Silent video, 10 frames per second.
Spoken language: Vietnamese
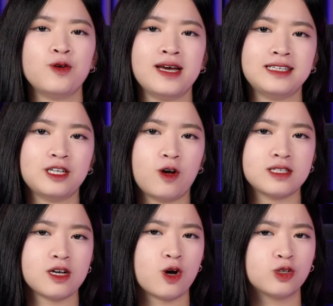này thì
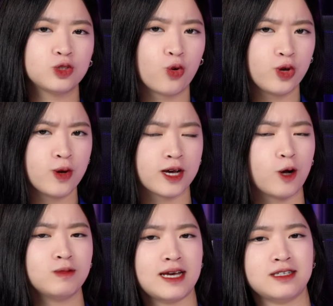nó sẽ còn tối ưu
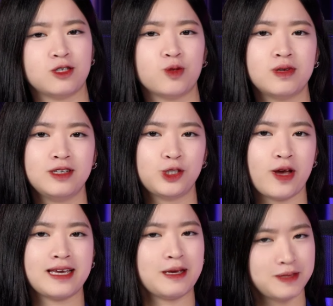cái không gian sử dụng hơn
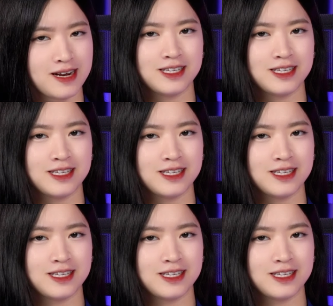cho anh em rất là